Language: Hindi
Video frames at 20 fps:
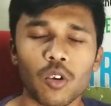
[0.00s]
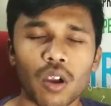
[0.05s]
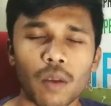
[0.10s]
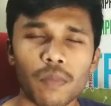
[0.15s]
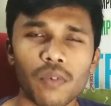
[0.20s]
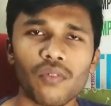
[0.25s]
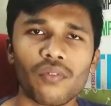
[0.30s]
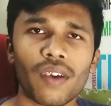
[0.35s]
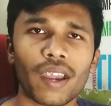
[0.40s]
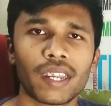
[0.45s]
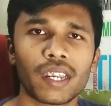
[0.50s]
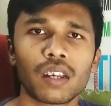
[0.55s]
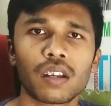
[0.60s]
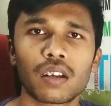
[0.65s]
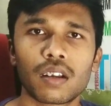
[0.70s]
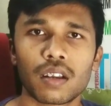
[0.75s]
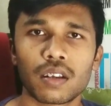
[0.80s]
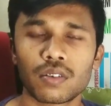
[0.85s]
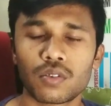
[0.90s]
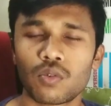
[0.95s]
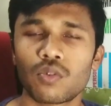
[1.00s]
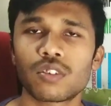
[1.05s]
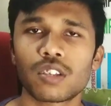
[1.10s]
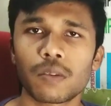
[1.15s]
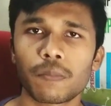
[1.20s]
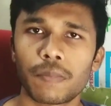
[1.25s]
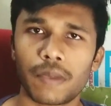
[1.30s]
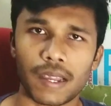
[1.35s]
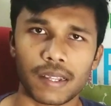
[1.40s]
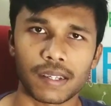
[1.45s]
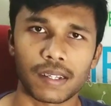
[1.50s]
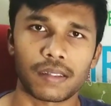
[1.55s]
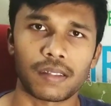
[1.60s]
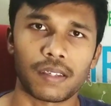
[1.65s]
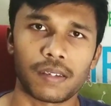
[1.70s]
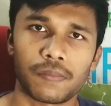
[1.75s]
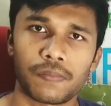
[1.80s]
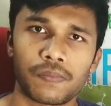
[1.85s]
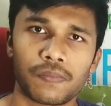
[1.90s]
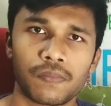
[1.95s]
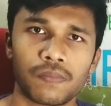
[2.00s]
लोग अभी फाइनल कंक्लूजन पे आ जाते हैं